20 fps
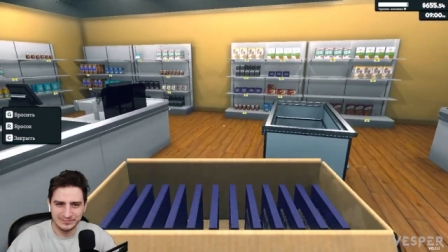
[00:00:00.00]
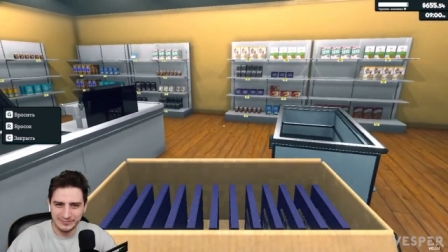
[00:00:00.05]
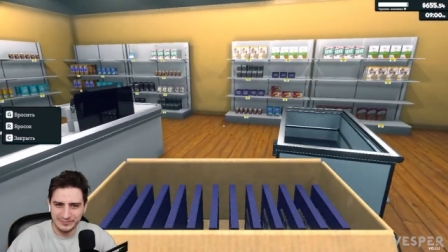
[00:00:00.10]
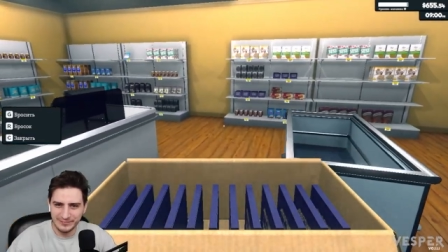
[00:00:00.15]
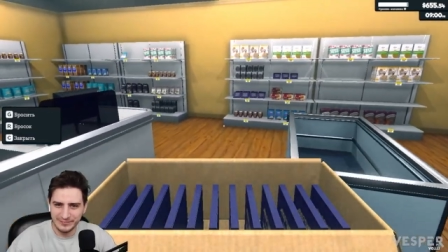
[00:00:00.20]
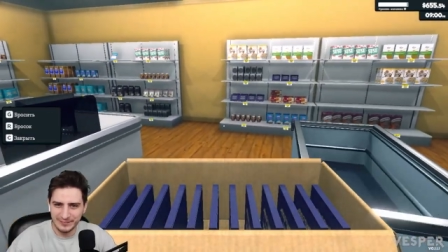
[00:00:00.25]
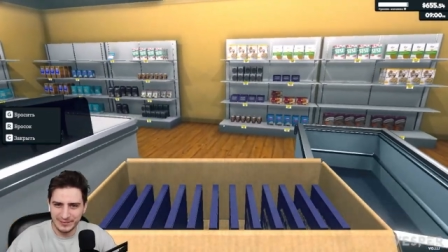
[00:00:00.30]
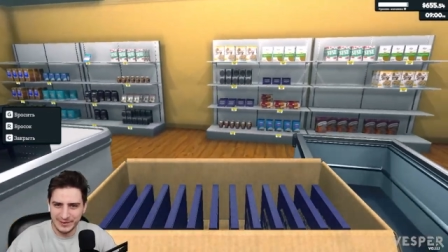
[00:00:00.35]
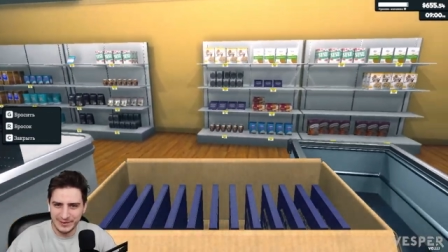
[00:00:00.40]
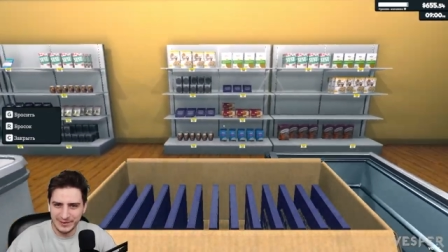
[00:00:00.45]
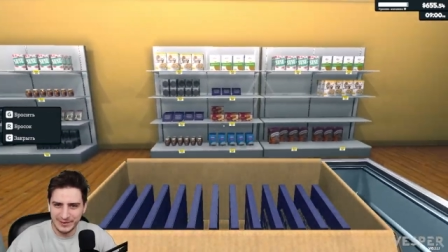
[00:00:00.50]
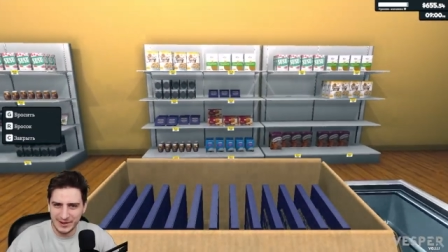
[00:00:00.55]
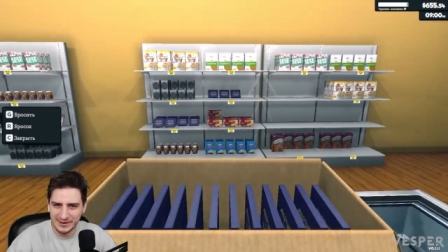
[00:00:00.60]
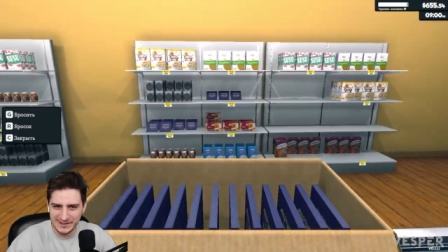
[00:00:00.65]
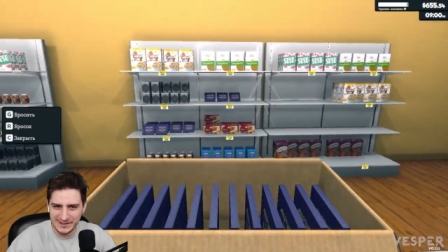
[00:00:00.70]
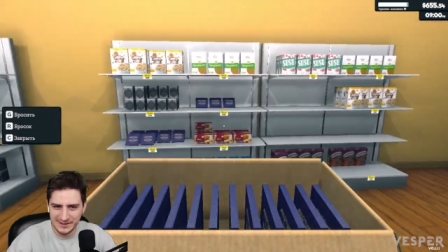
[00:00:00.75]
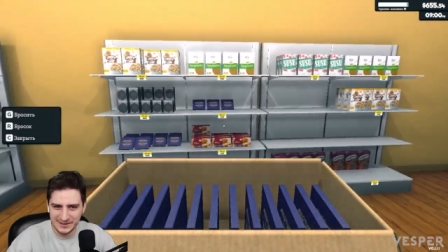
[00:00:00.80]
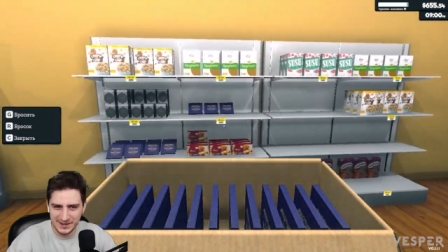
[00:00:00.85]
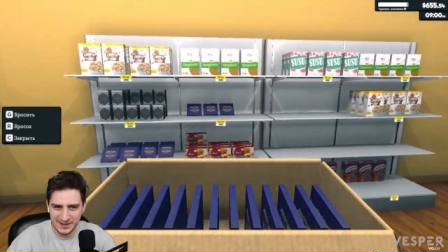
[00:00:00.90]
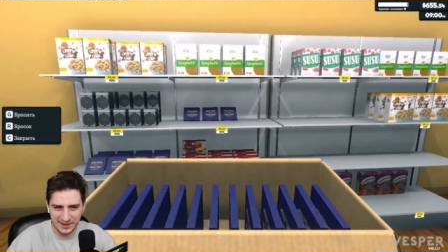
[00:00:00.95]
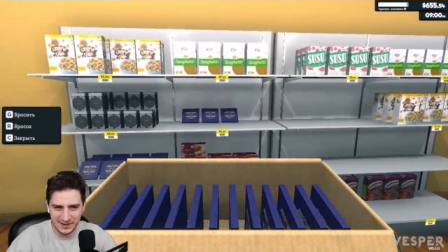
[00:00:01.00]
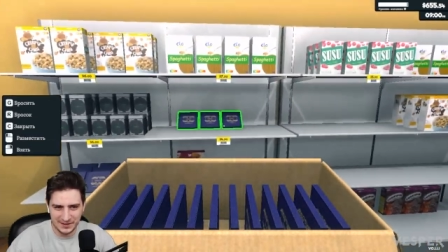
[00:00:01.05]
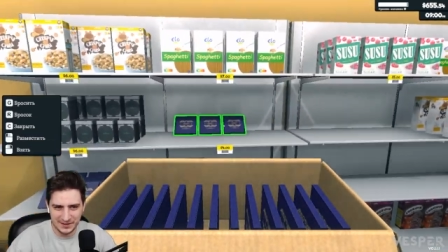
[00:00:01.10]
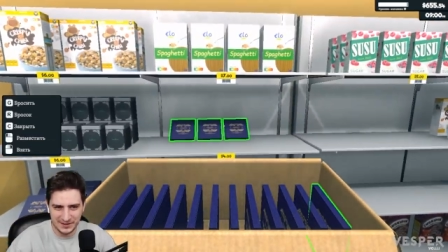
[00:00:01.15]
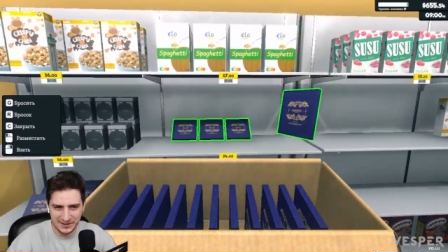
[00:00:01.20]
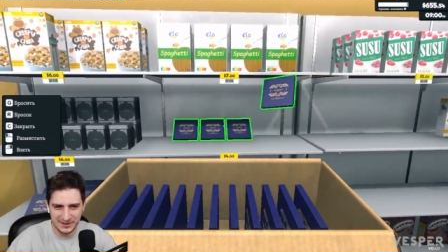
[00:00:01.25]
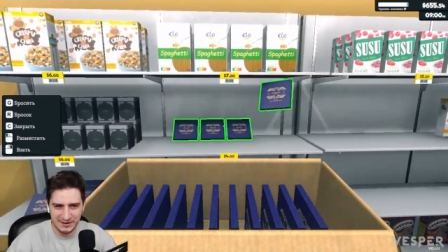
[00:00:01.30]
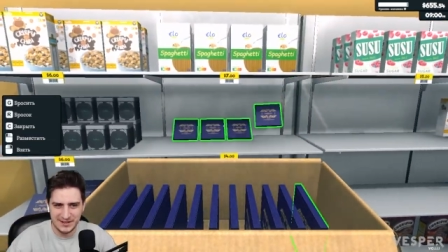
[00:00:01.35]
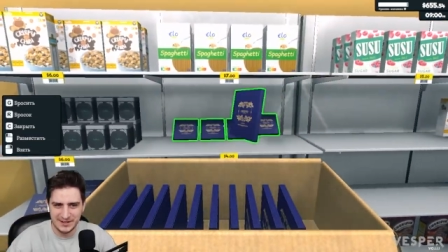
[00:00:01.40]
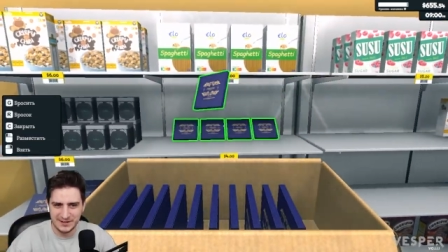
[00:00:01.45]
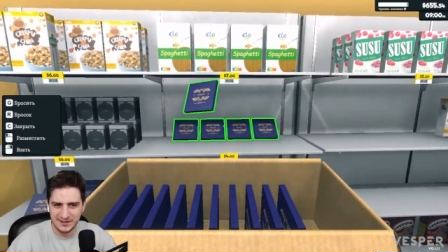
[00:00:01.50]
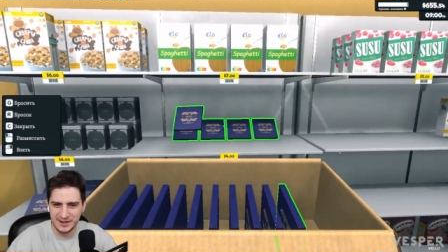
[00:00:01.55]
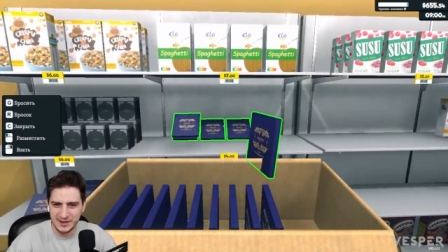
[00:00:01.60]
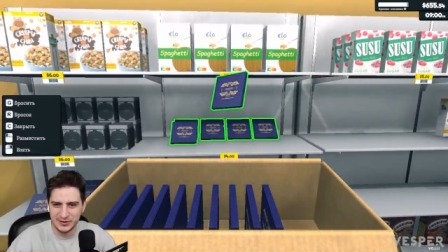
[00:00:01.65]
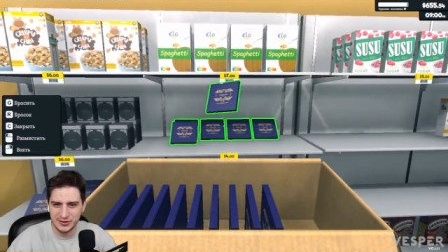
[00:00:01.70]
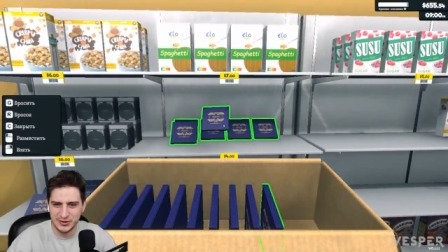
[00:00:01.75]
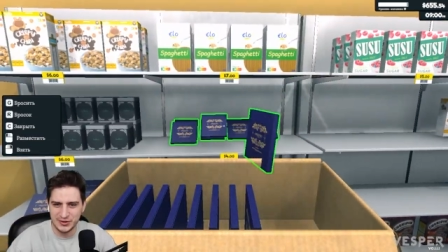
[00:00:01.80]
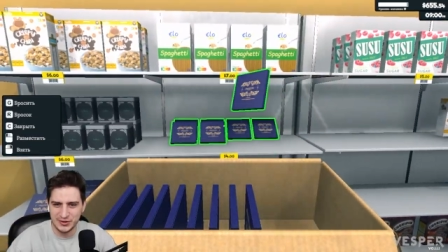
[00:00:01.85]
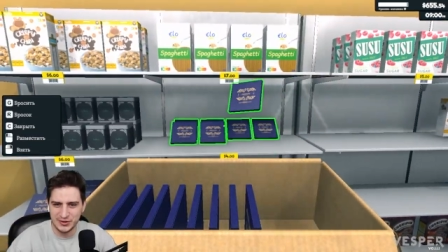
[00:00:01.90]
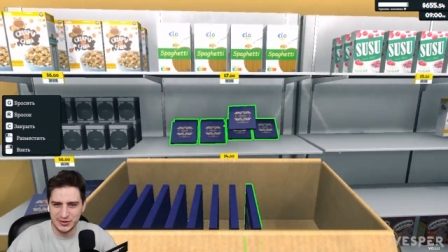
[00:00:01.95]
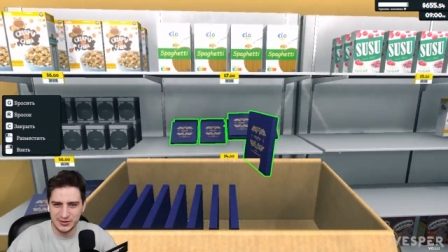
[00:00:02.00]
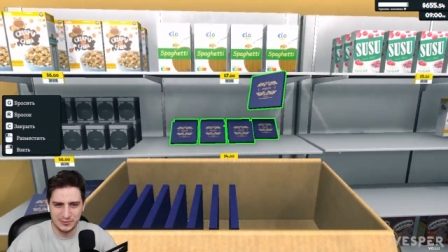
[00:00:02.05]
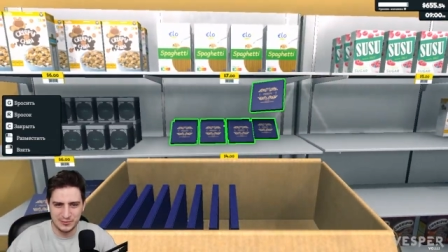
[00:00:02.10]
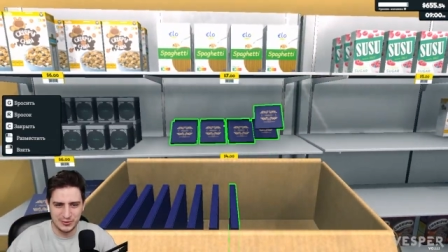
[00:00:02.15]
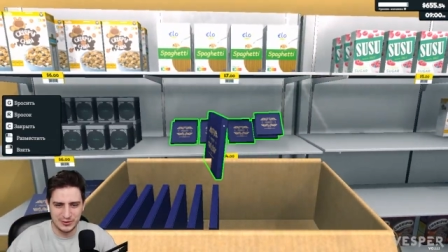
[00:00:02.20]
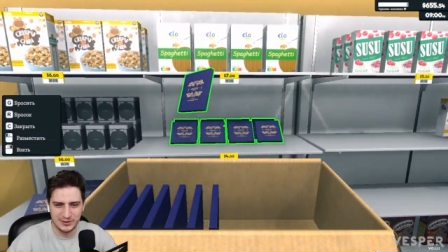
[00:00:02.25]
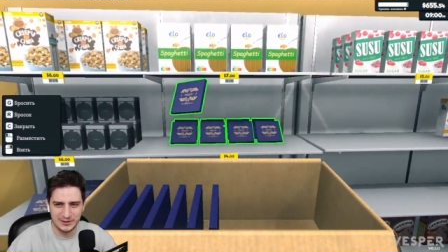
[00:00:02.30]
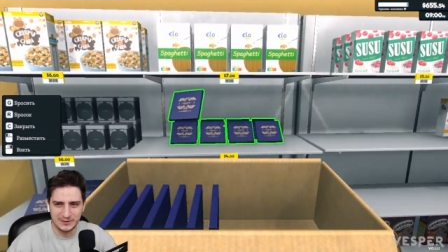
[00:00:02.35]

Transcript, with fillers: Давайте так, давайте так жить, дружить.